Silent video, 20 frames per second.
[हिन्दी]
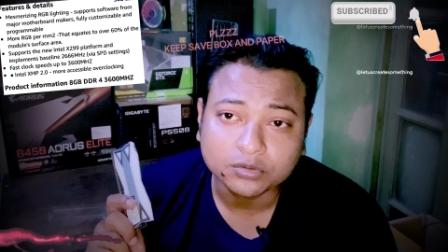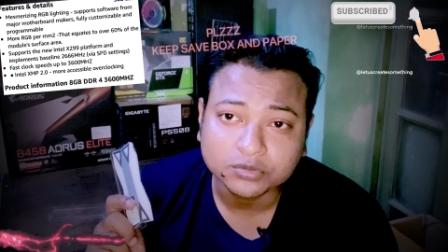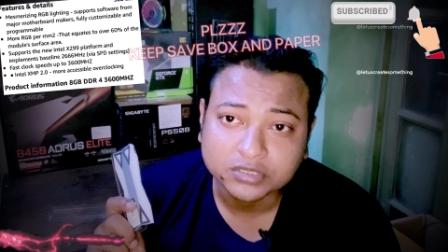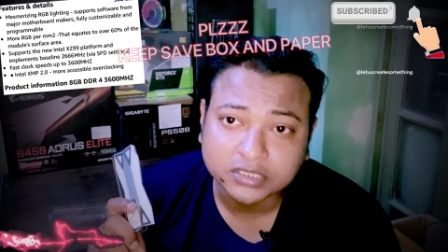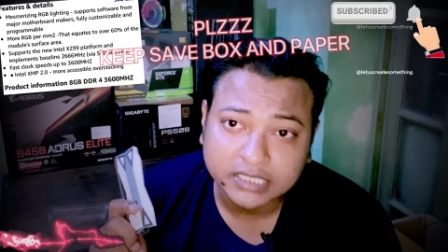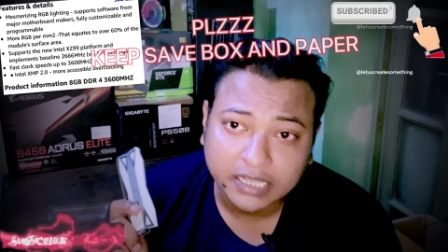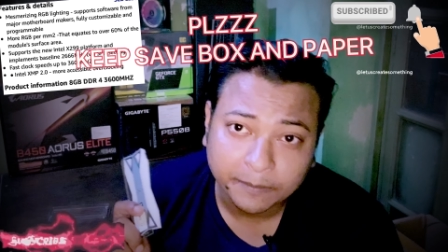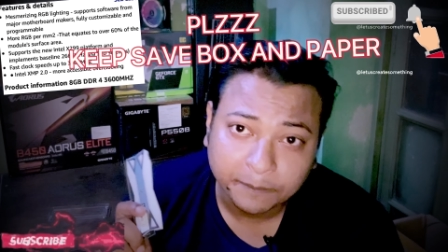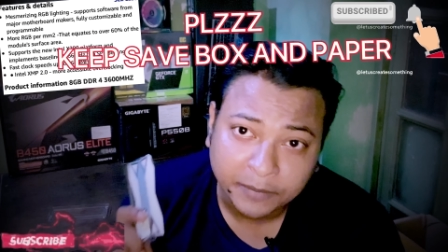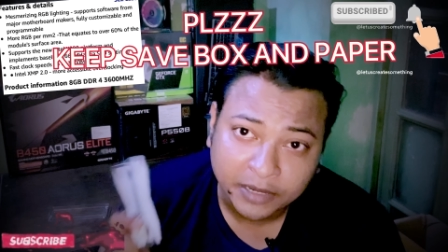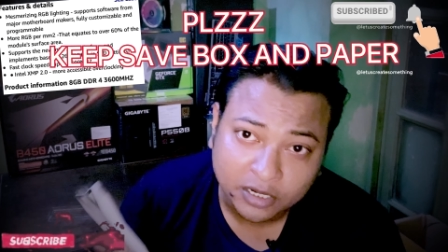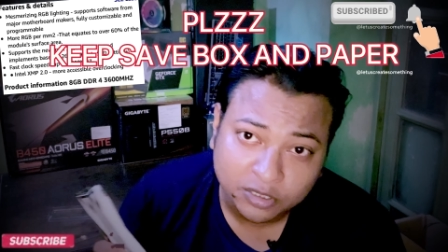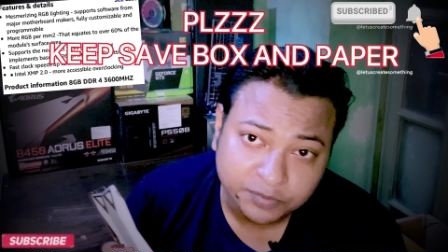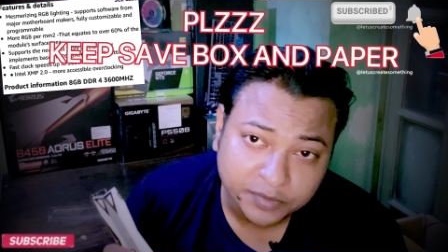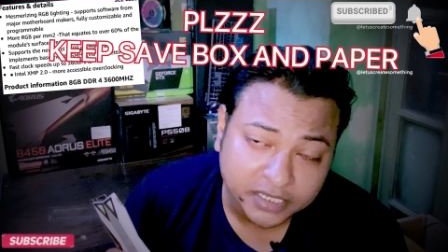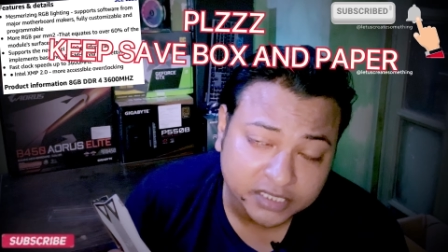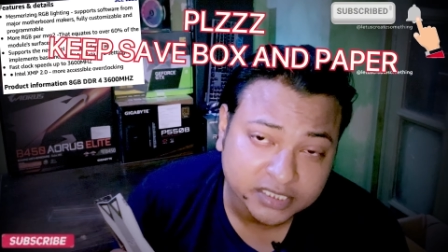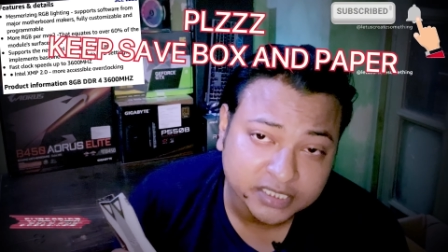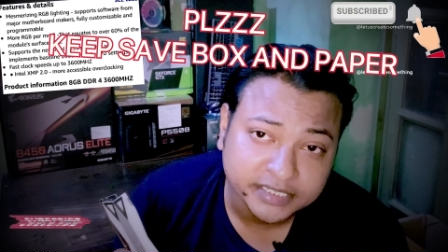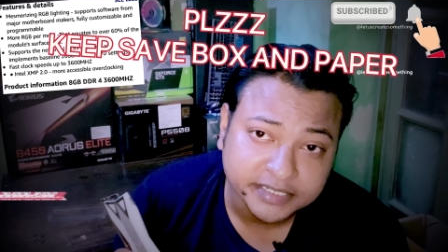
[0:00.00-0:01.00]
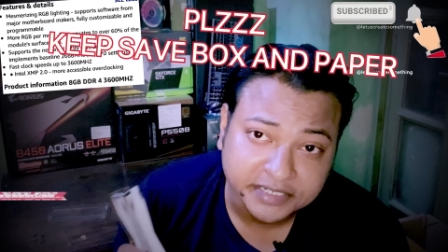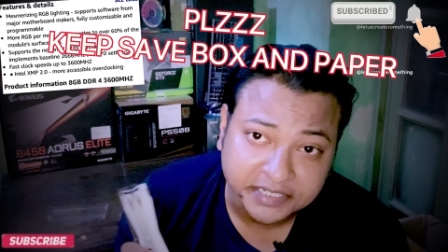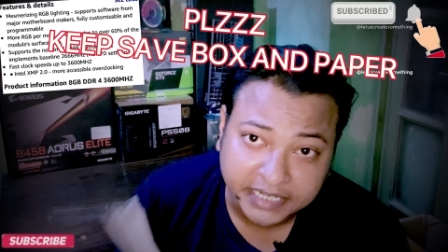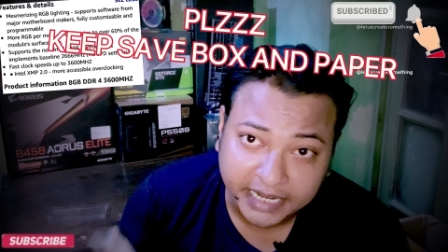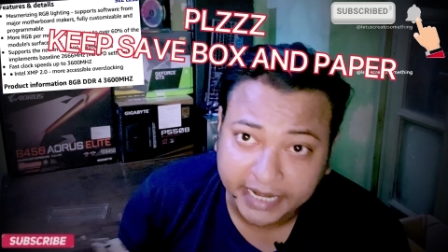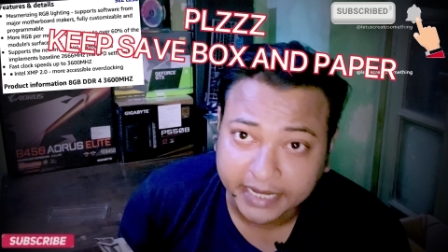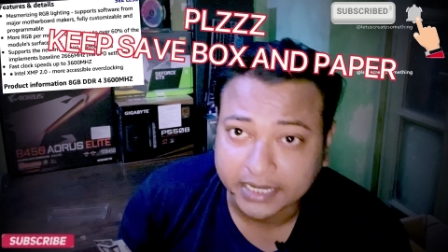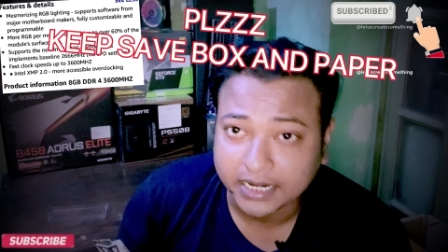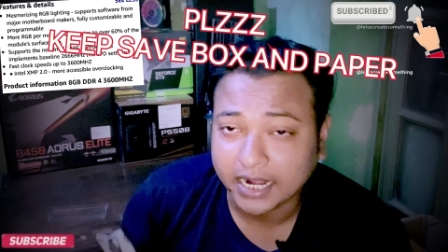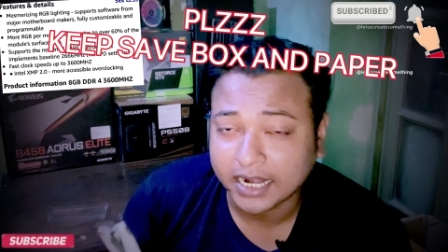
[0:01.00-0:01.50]
उसका मैन्युफैक्चरिंग
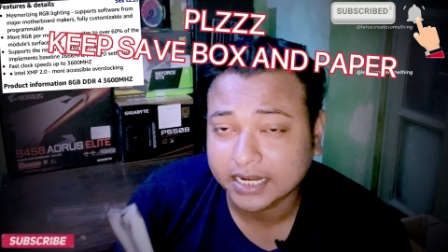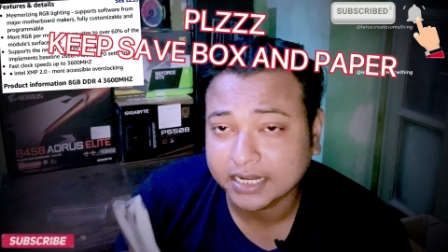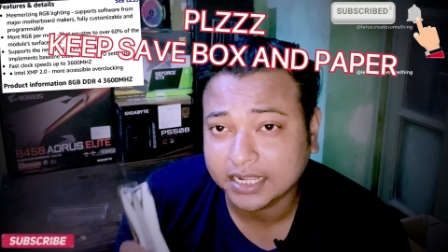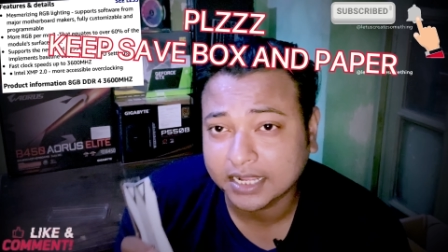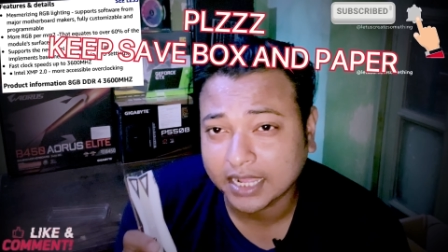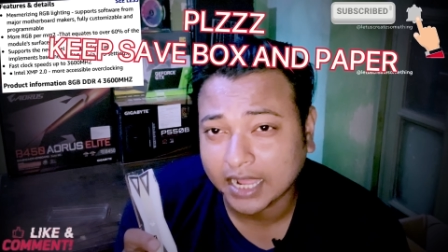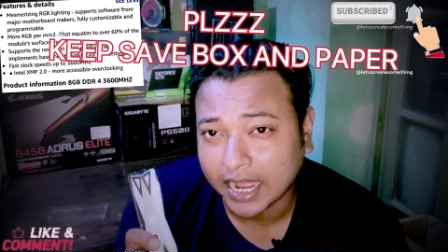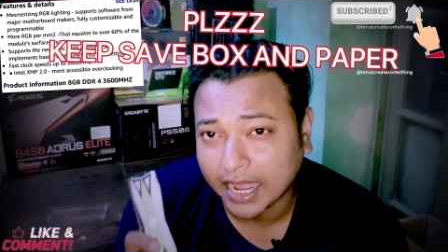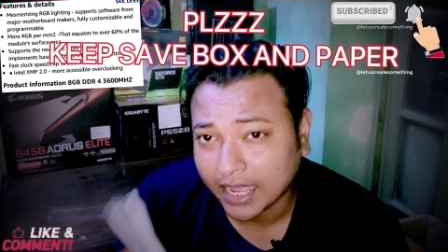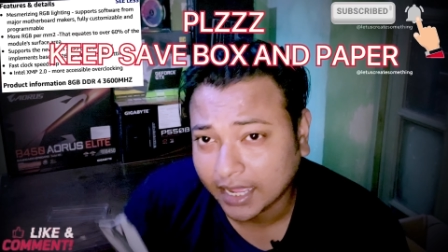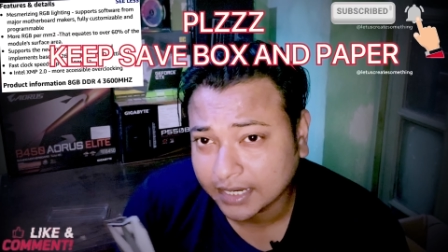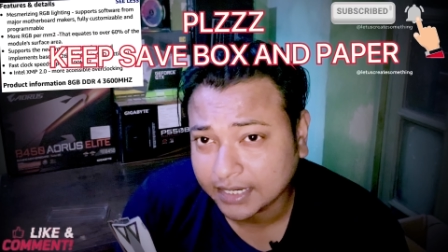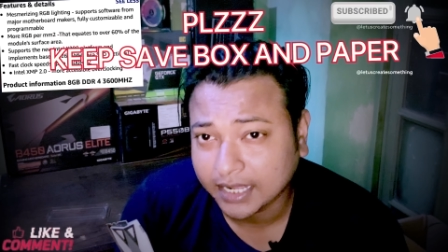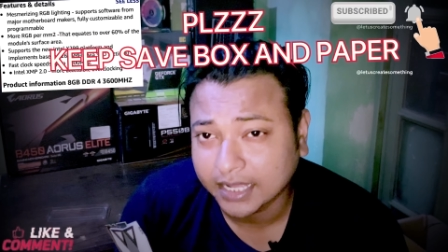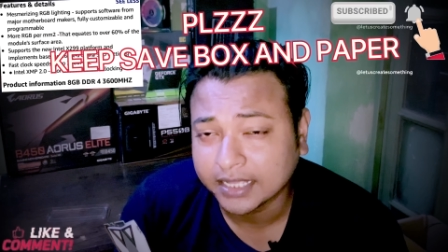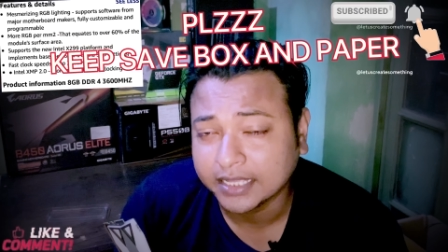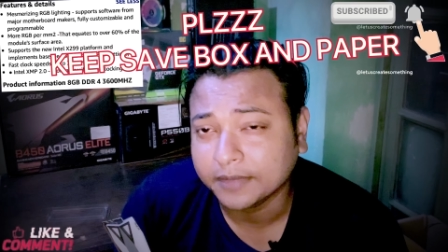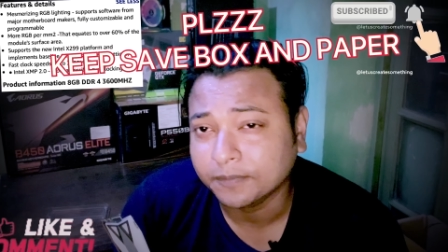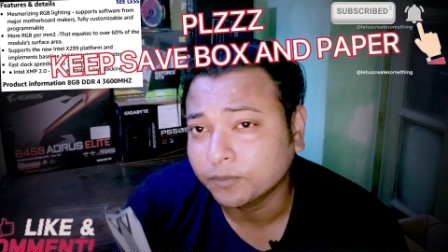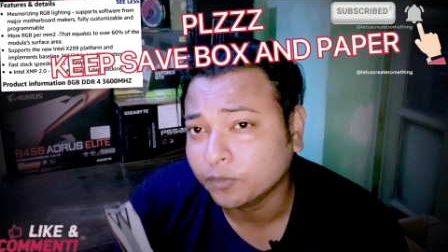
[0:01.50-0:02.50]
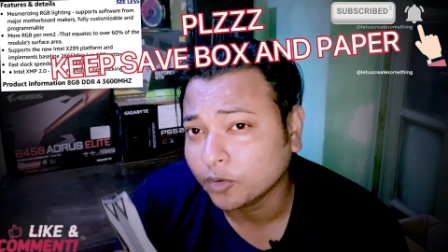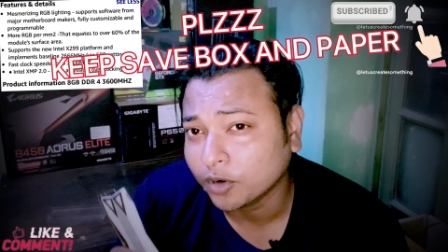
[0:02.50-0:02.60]
डेट और कहाँ का है